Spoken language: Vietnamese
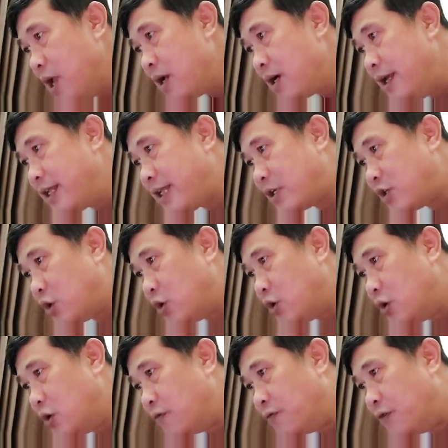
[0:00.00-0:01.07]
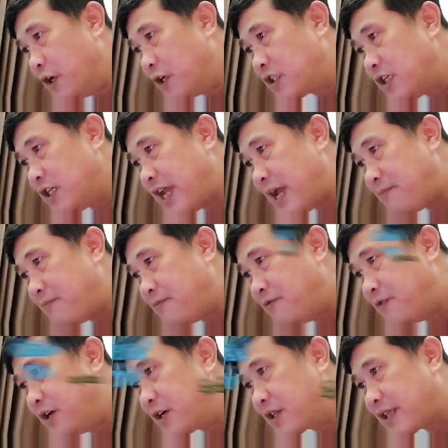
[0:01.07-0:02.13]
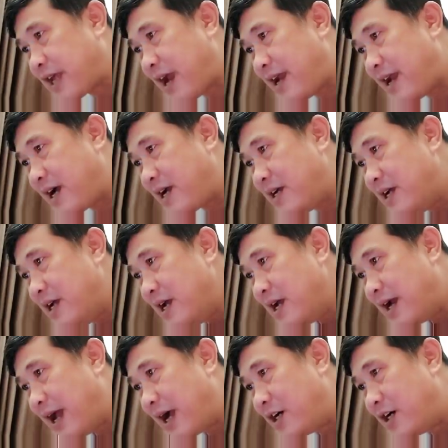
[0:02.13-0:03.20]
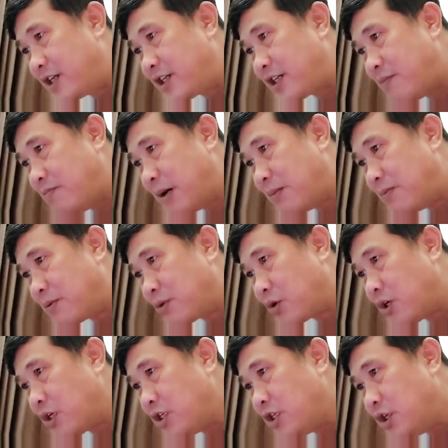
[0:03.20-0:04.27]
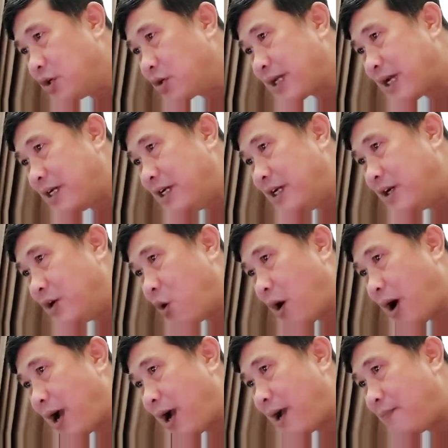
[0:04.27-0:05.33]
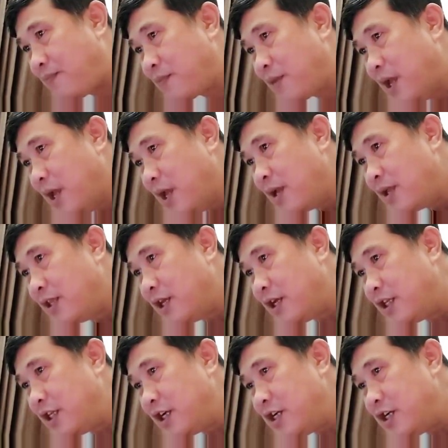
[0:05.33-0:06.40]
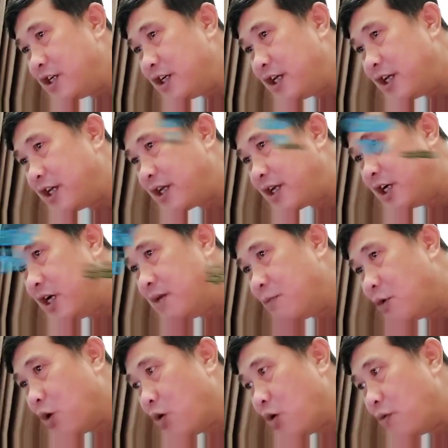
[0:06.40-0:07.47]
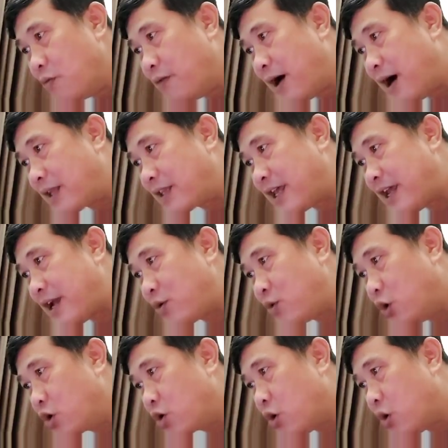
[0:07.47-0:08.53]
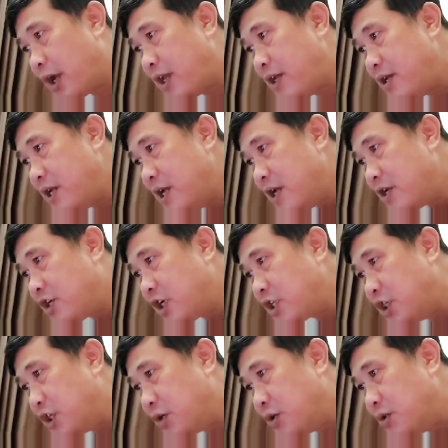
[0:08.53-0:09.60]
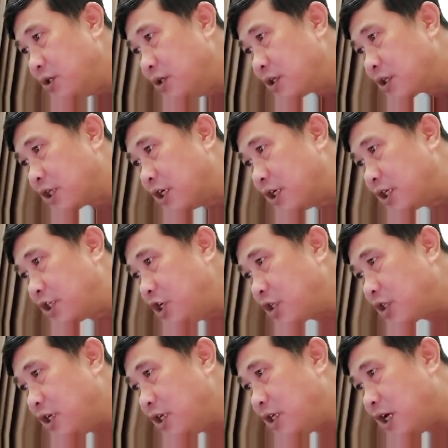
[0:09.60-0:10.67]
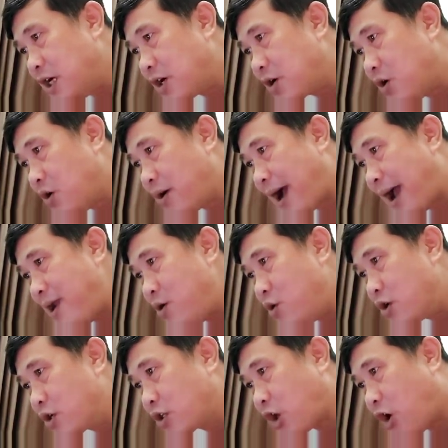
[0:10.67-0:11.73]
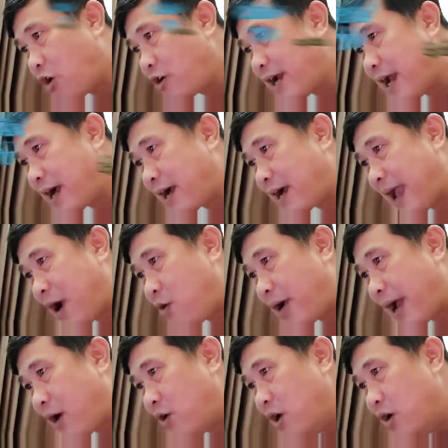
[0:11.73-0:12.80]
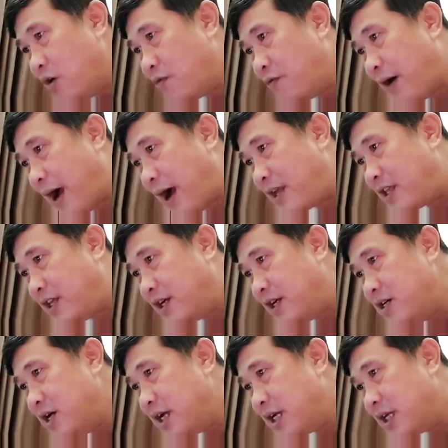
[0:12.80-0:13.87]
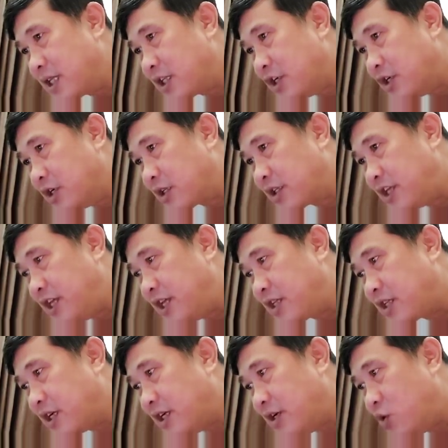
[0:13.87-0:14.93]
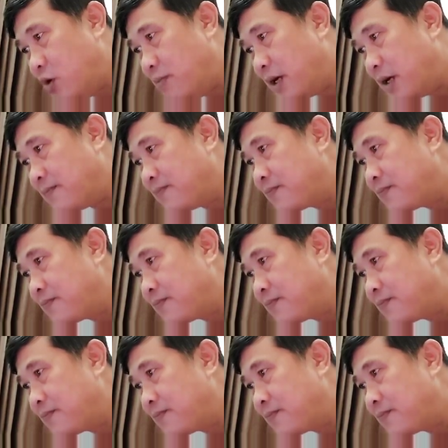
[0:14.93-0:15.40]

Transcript: Lý Thanh Du vừa xinh đẹp vừa tài năng, là người trong mộng của rất nhiều thanh niên hoa hạ. Nhưng những người ngưỡng mộ và theo đuổi cô ấy rất nhiều, từ trước tới giờ cô gái luôn tỏ ra cao ngạo và giữ hình tượng tiên tử của mình.